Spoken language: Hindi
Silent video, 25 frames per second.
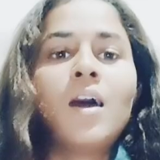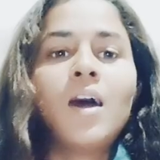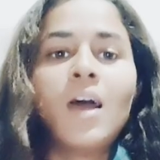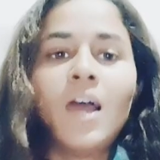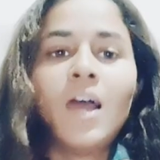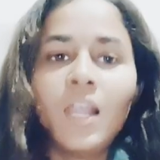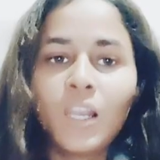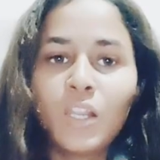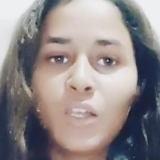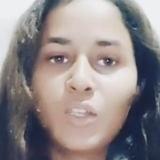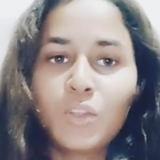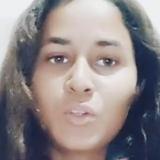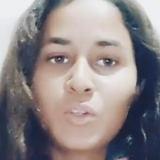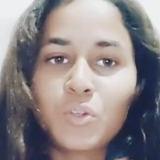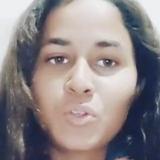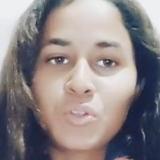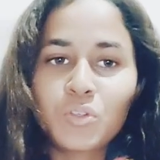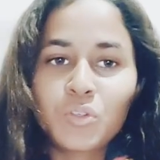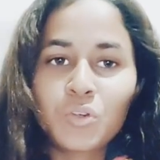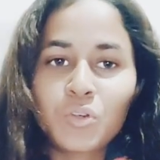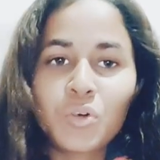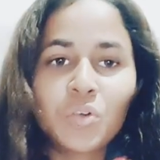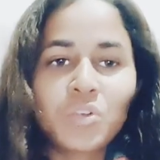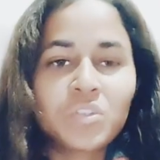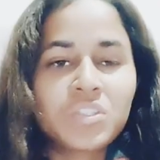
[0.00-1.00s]
हेलो
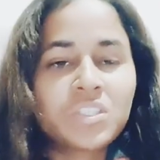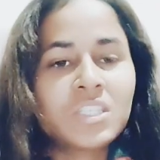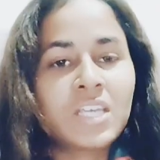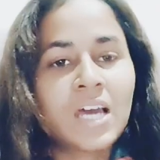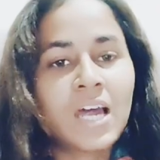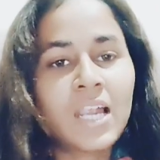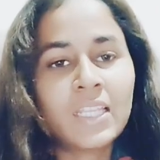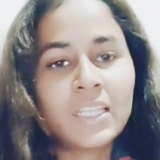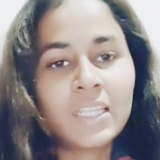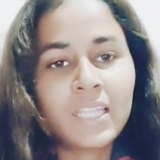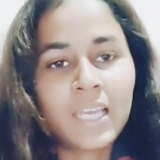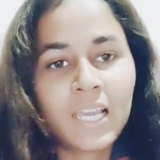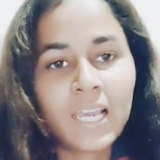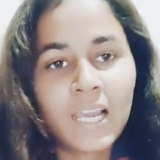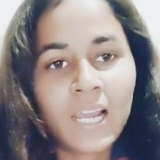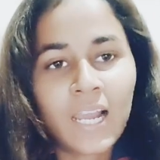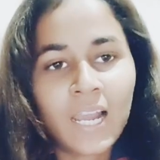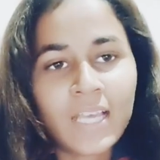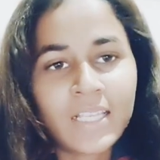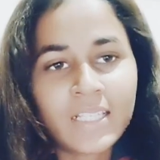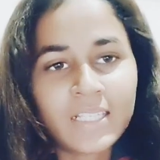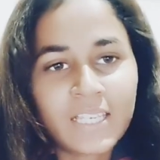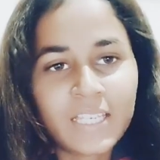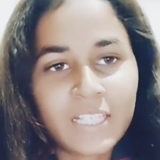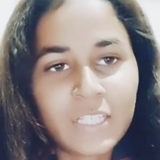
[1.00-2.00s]
दोस्तों सार्थक
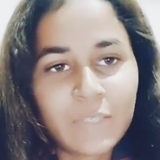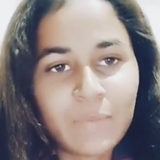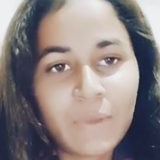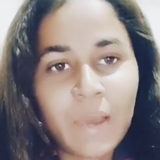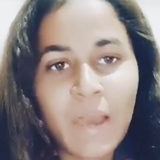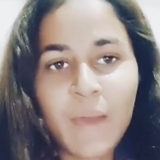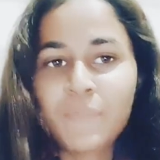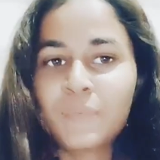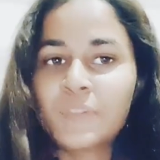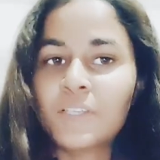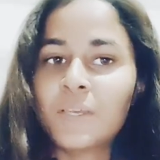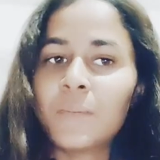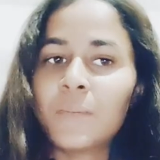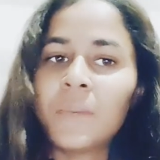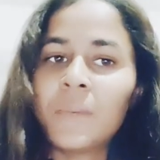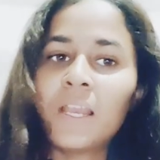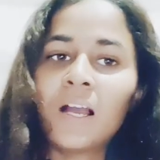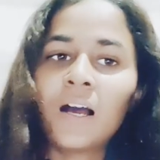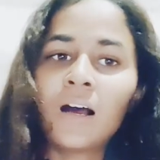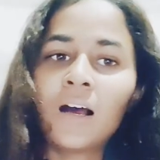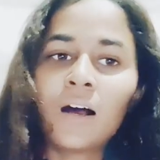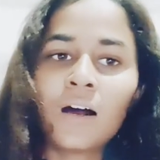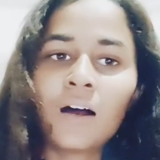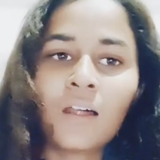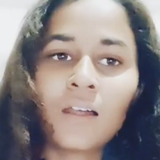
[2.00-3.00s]
क्लासेज में आप सभी
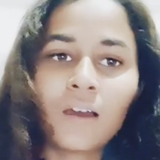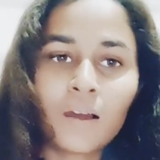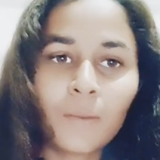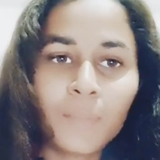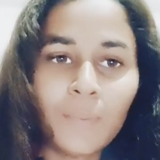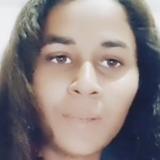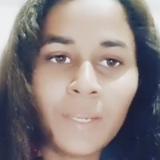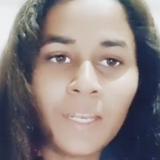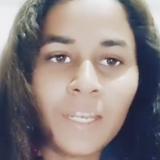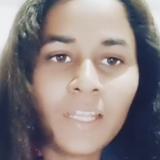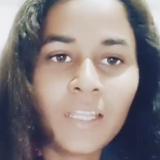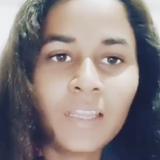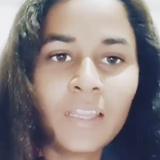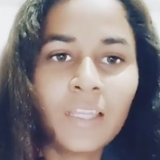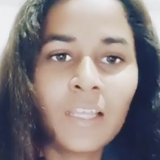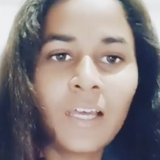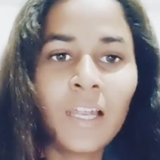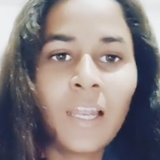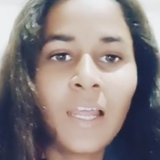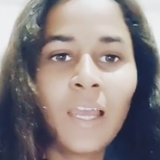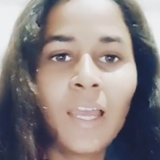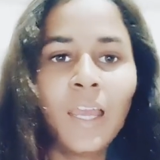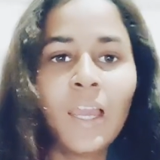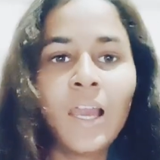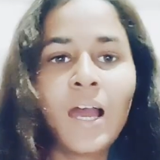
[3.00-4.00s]
का अभिनंदन
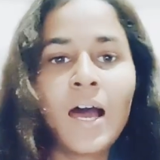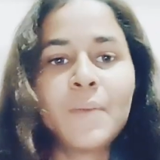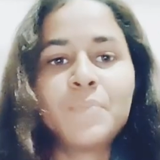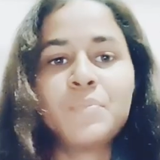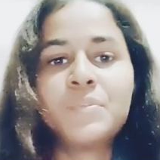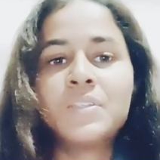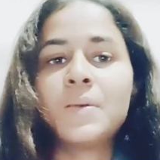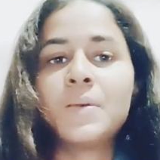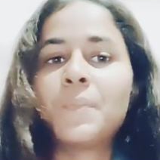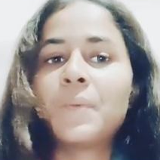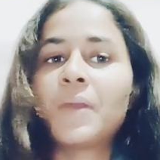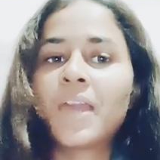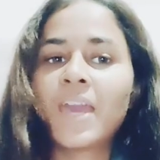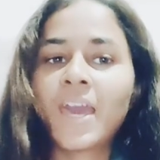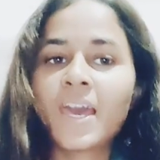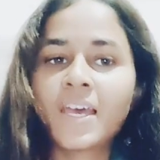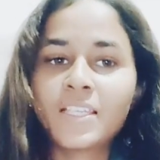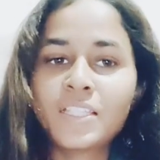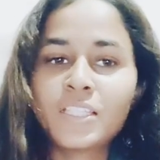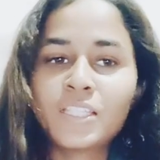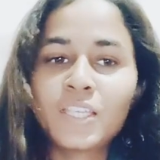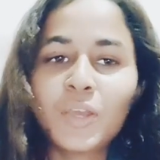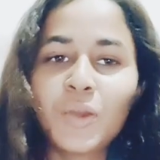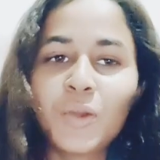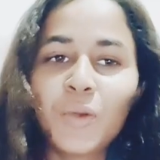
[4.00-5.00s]
है आप सब
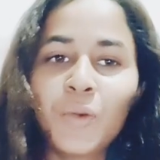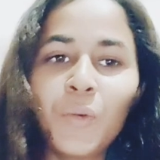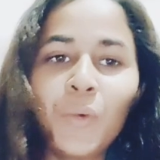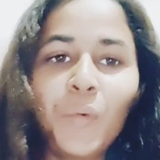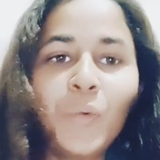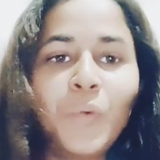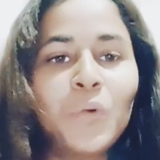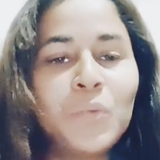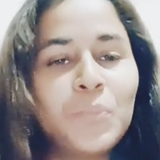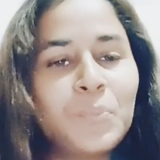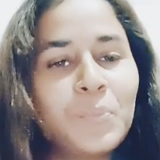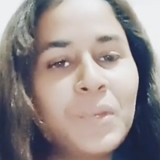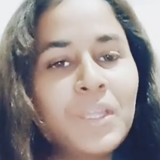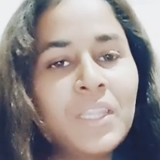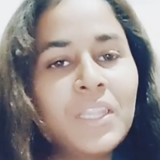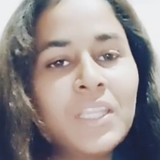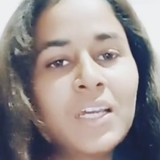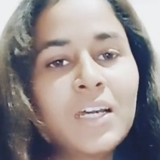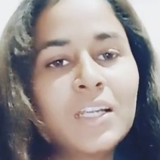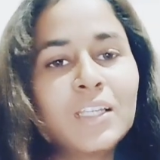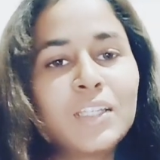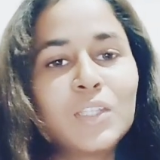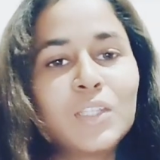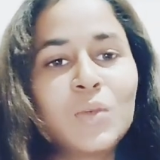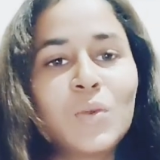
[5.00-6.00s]
कैसे हो उम्मीद
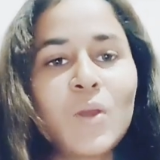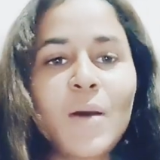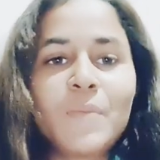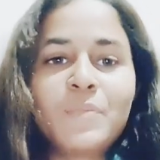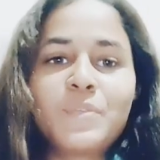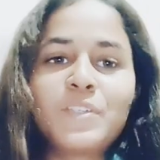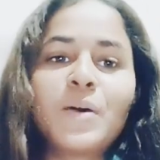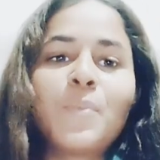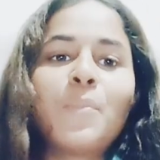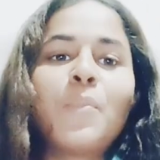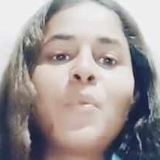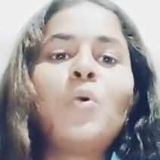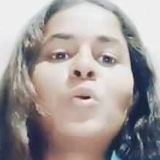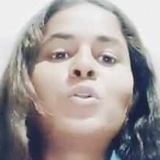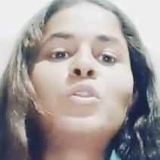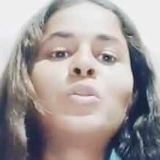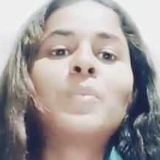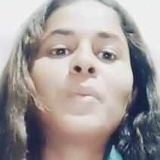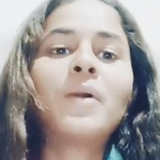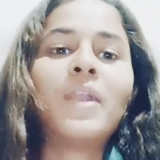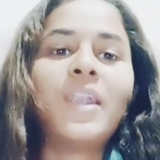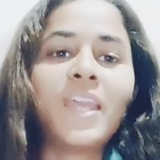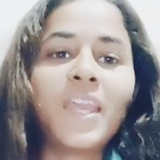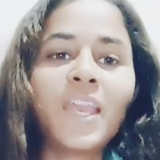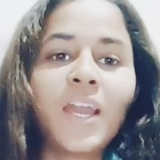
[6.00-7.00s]
करती हूँ आप सब बहुत
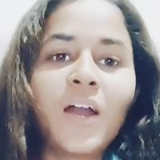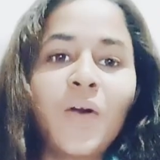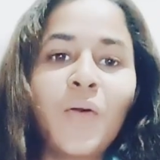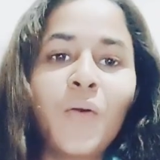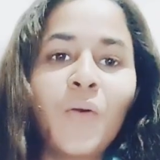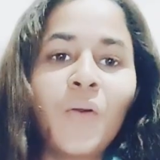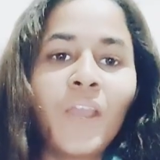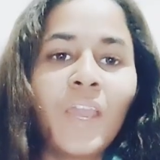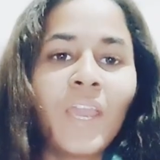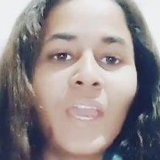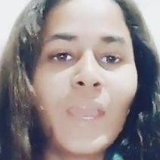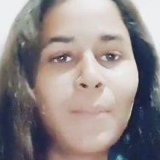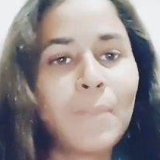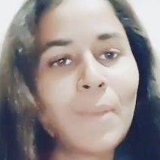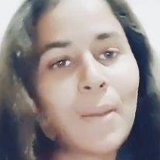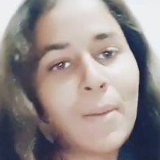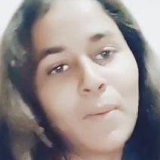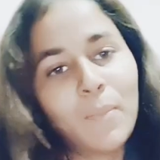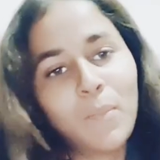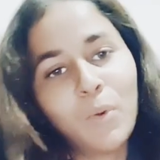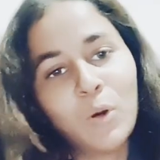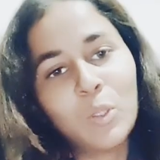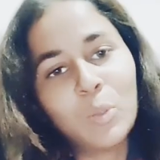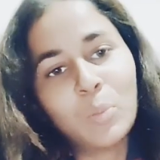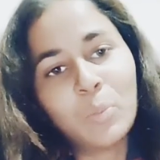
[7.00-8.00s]
बढ़िया होंगे मैं भी
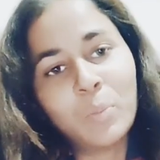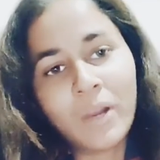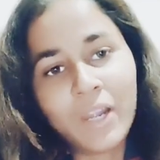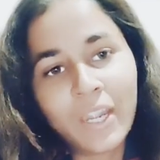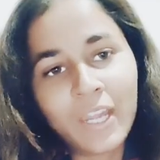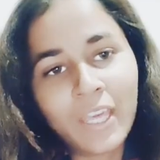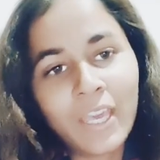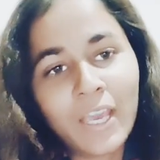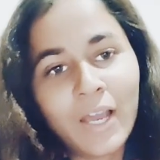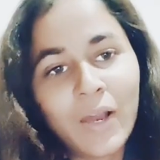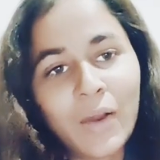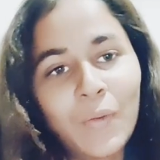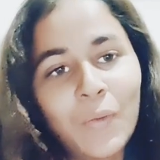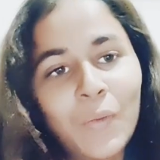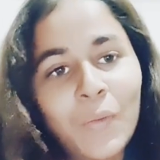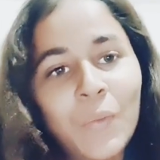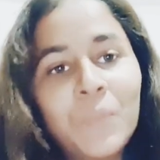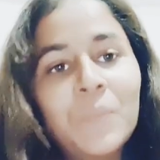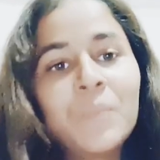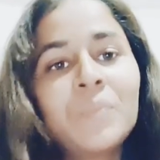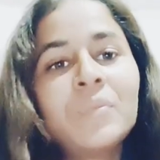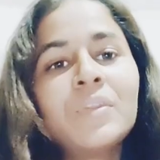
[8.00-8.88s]
बहुत बढ़िया हूँ